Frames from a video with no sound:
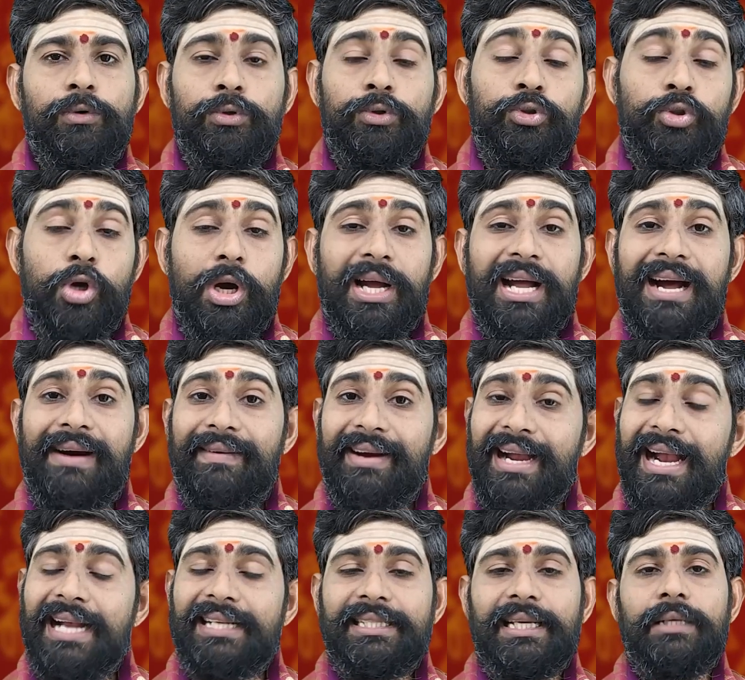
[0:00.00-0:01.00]
ఉద్యోగ
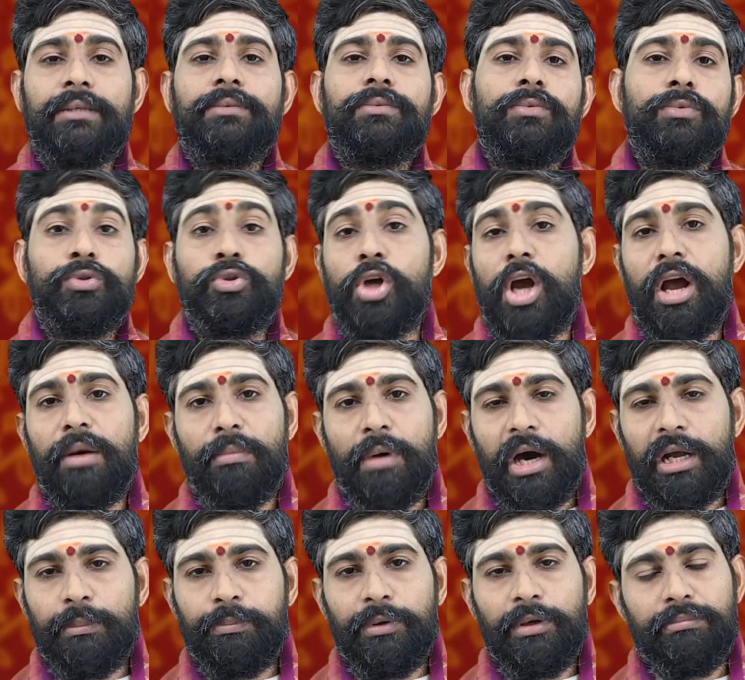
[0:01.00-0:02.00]
అవకాశాలు ఉద్యోగ
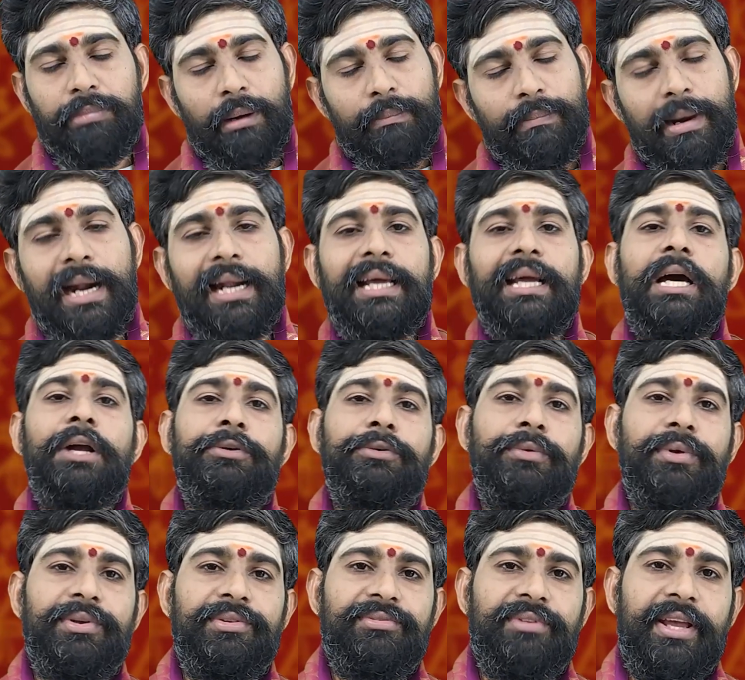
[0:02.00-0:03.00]
మార్పులు బ్రహ్మాండంగా
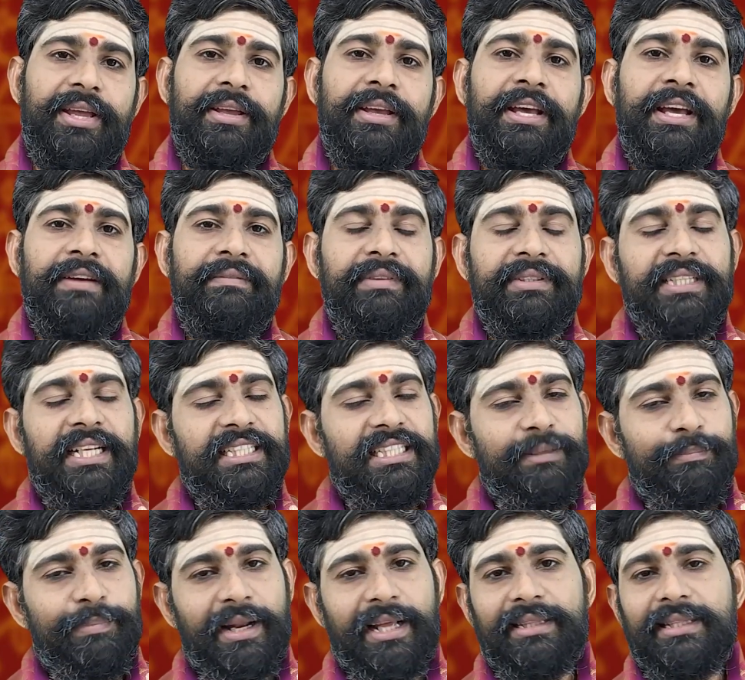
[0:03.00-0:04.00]
అనుకూలిస్తాయి
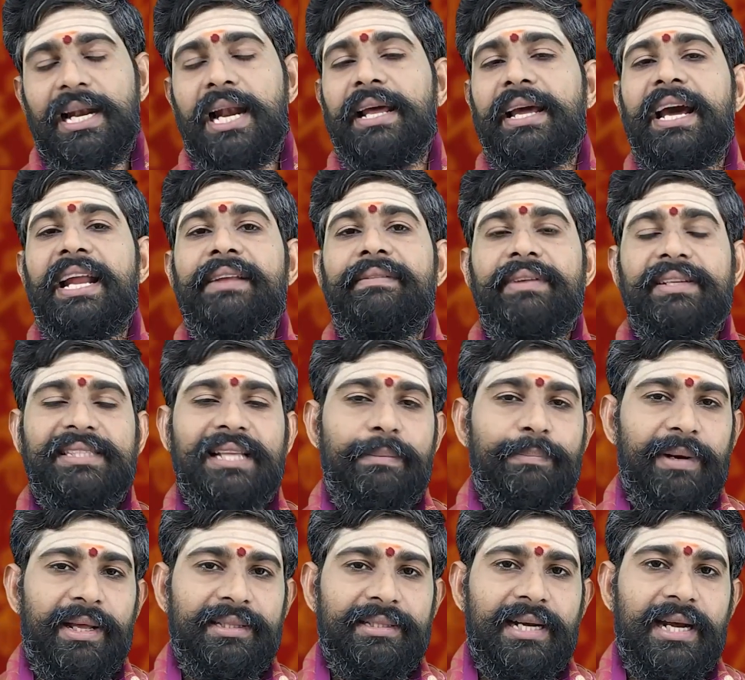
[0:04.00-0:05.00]
విదేశీ ప్రయత్నాలు కానీ వీసా
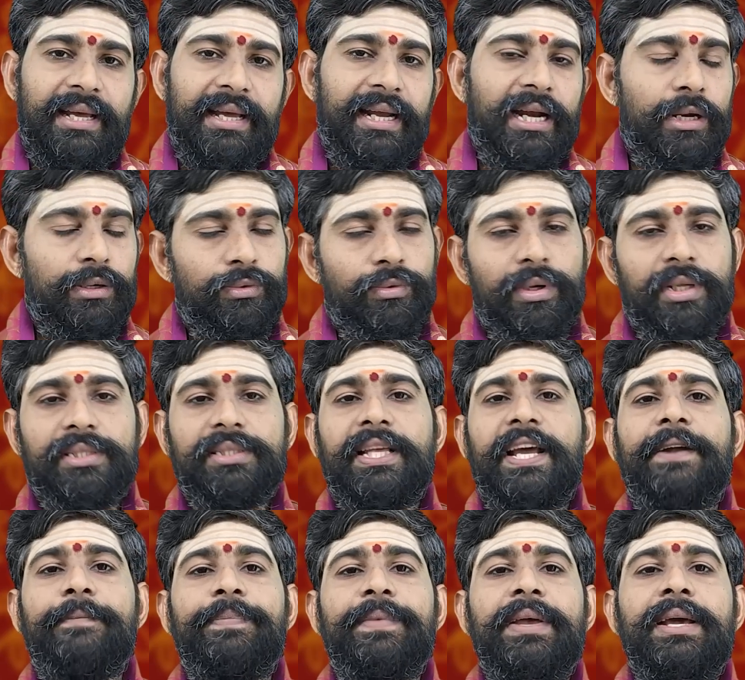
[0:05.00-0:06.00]
ప్రయత్నాలు కానీ
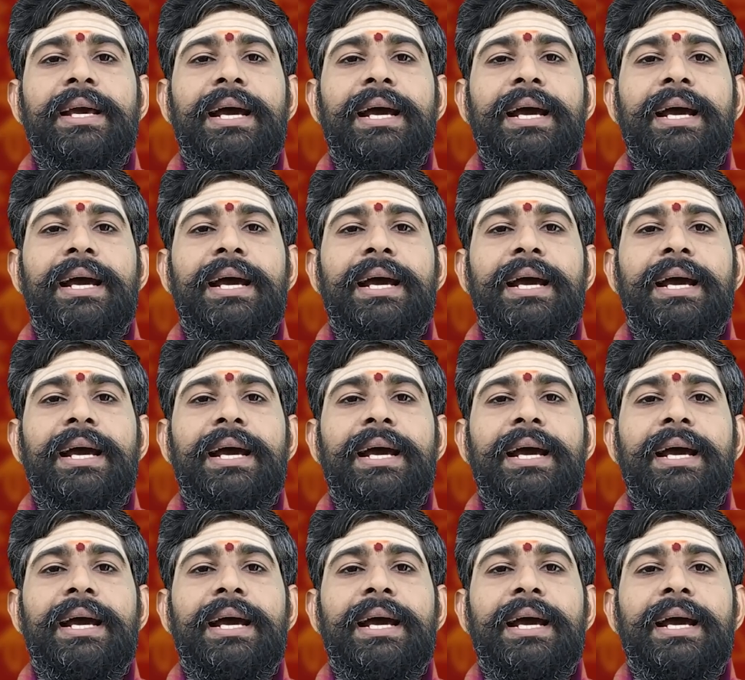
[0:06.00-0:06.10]
అనుకూలిస్తాయి